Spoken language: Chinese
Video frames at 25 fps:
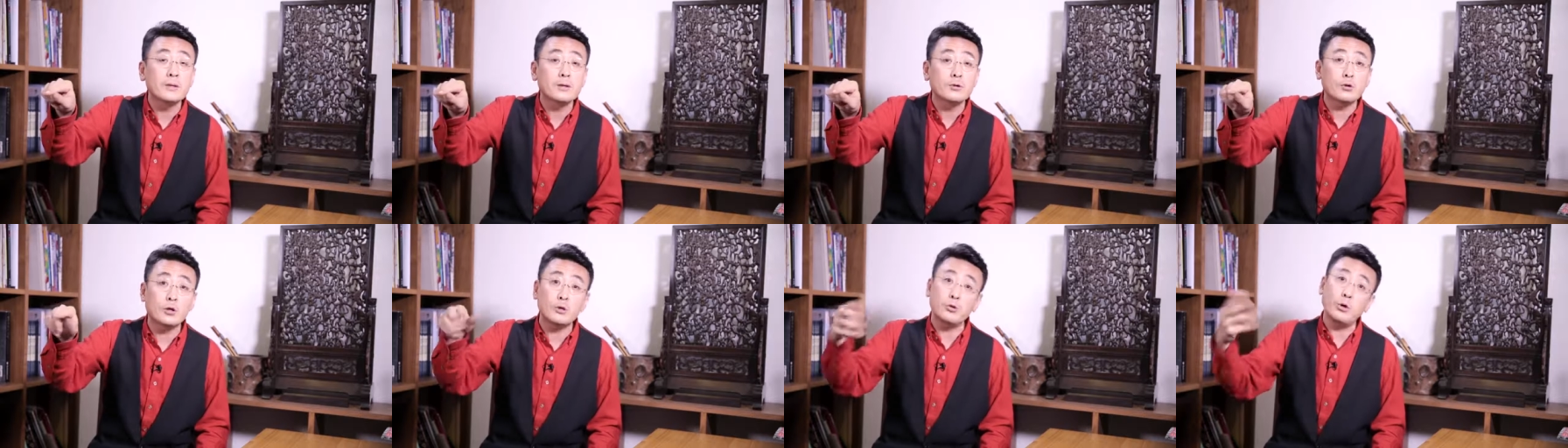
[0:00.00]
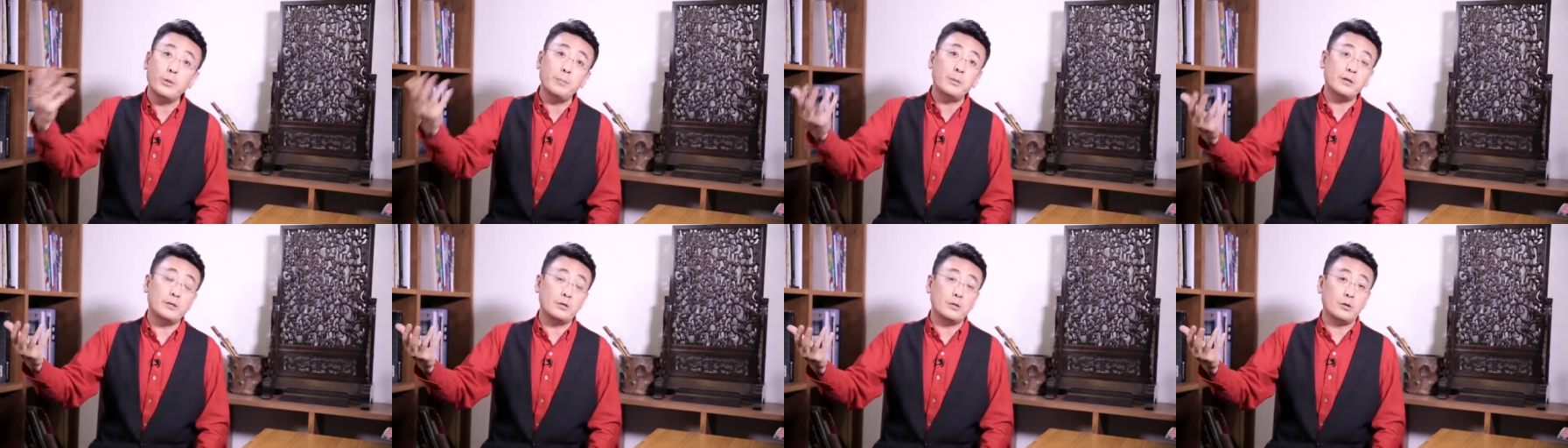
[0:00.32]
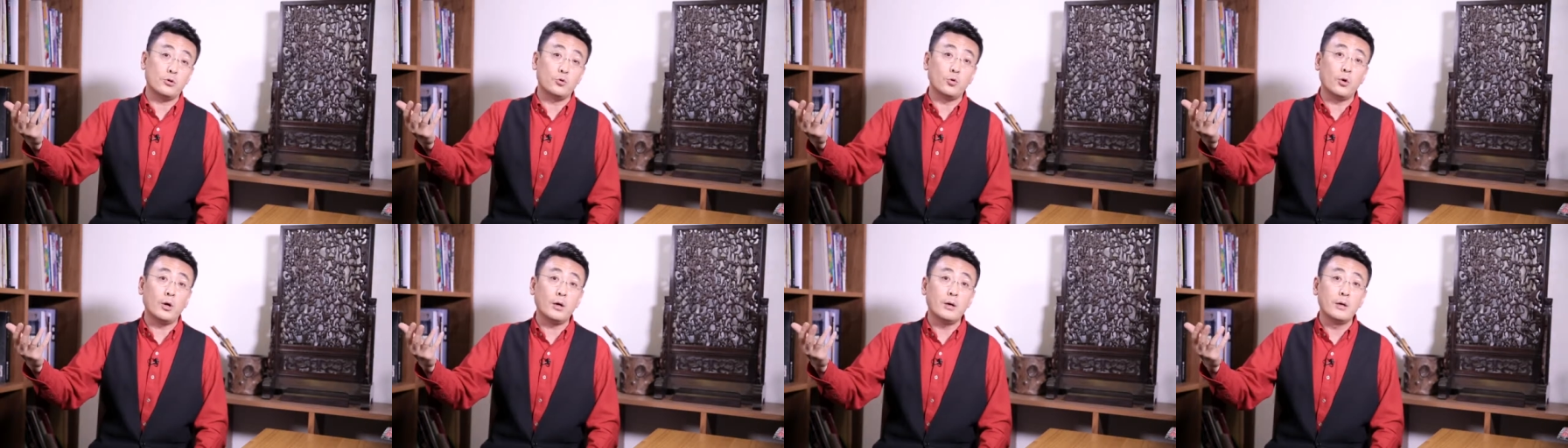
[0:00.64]
她原本的
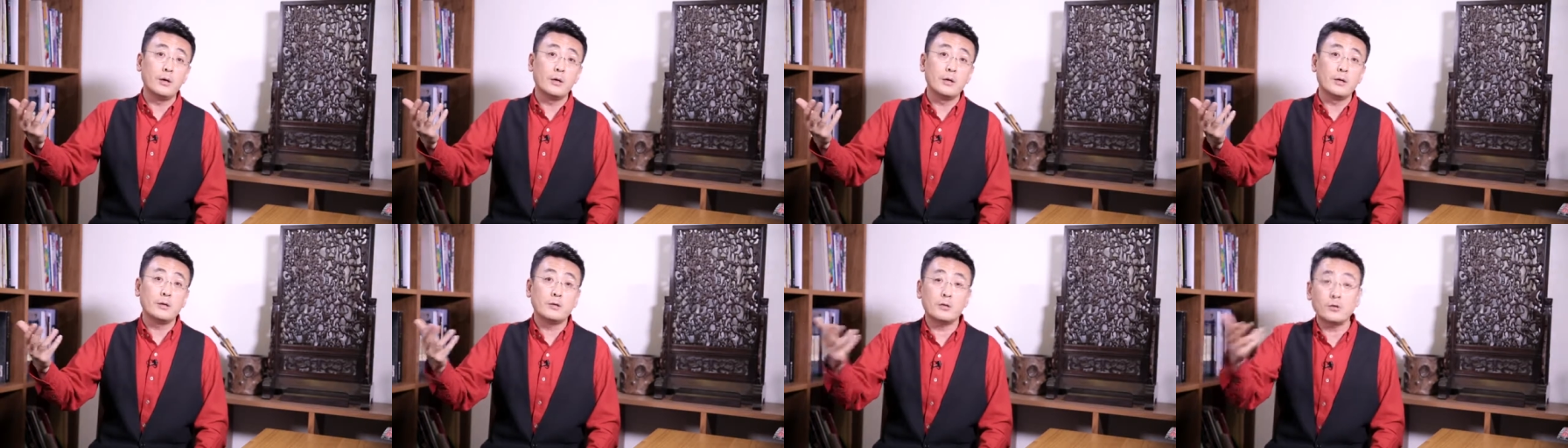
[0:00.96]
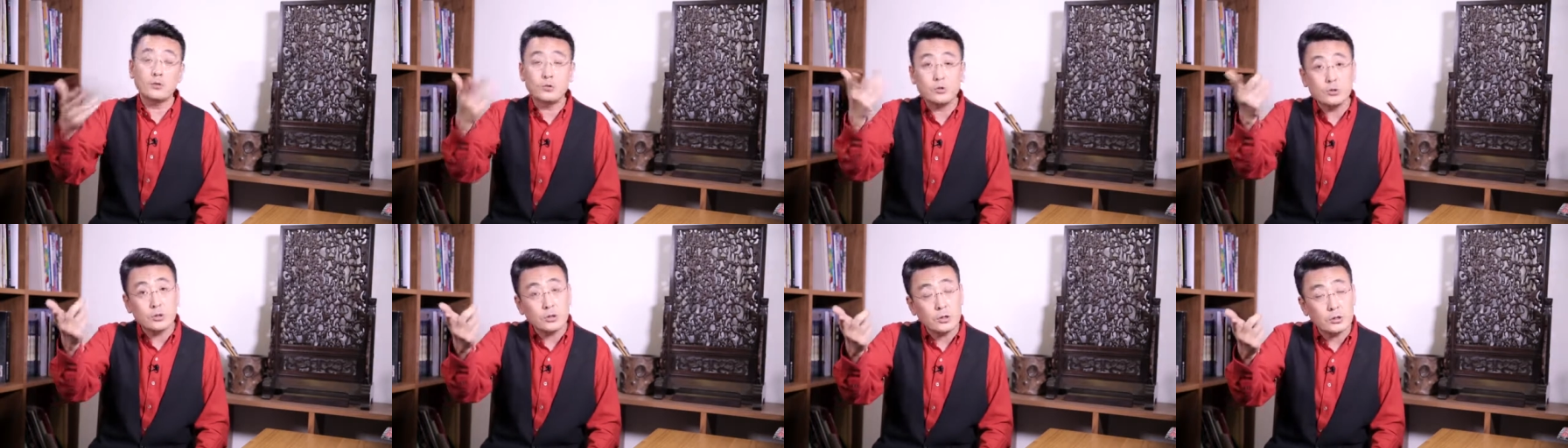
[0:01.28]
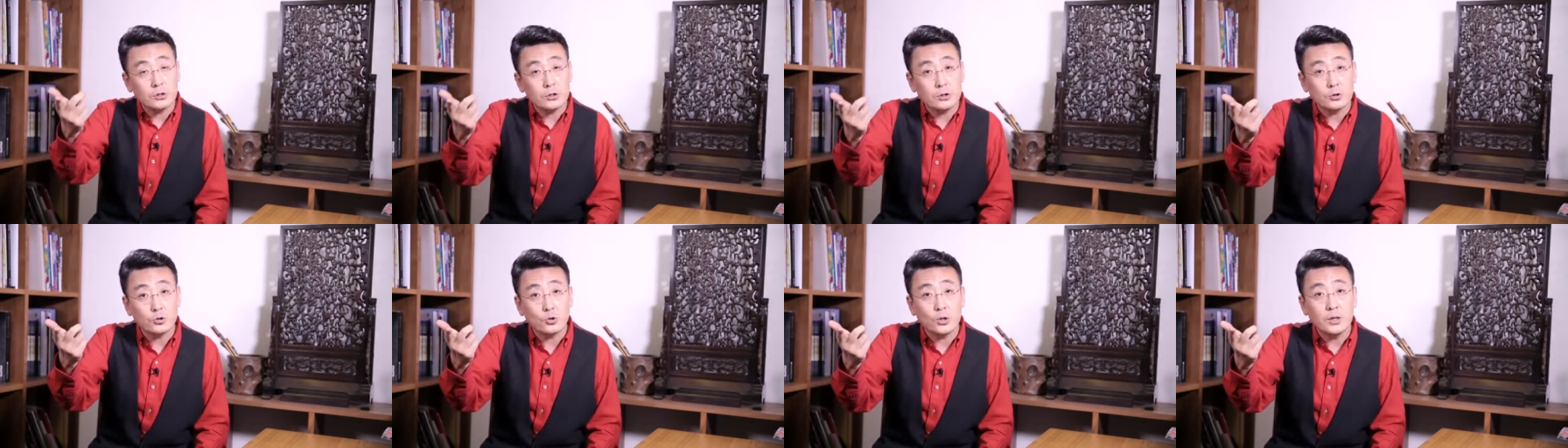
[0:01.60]
姓罗，姓孙，她
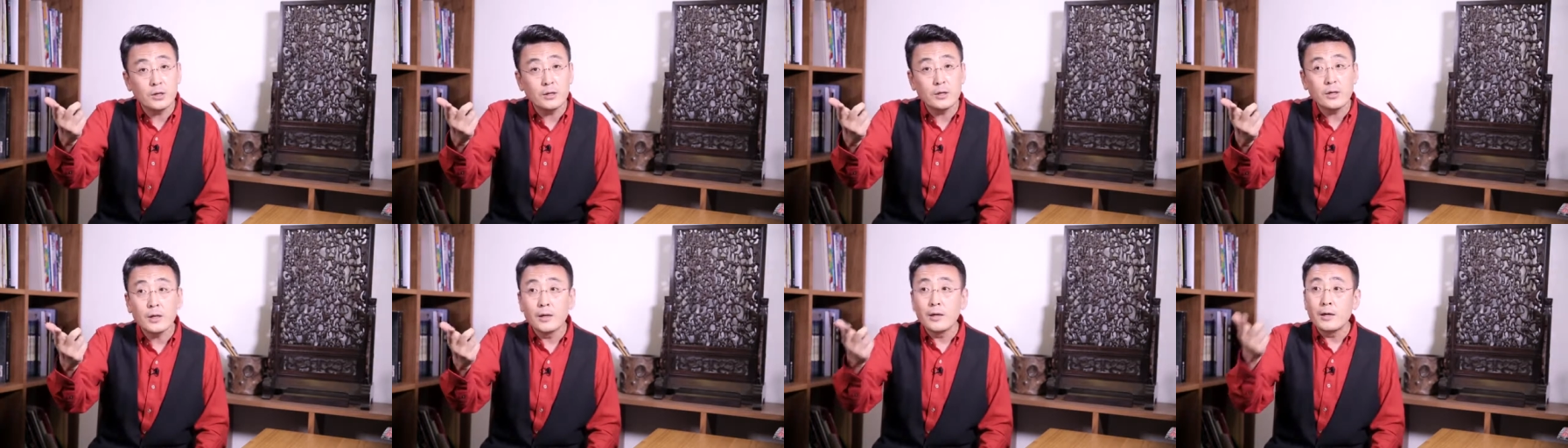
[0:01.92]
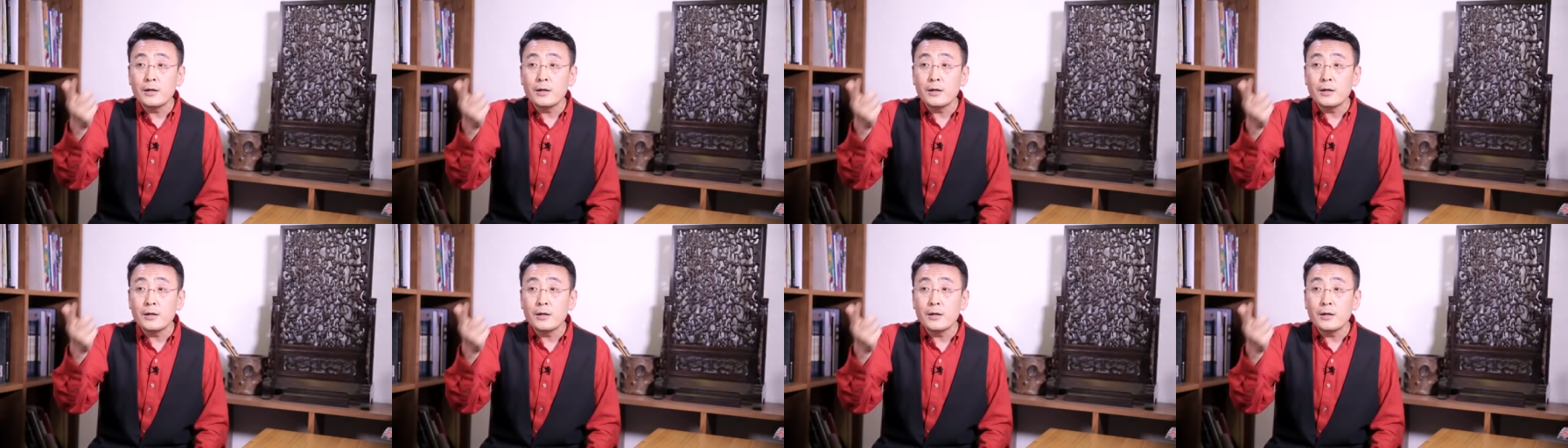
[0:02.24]
姓孙。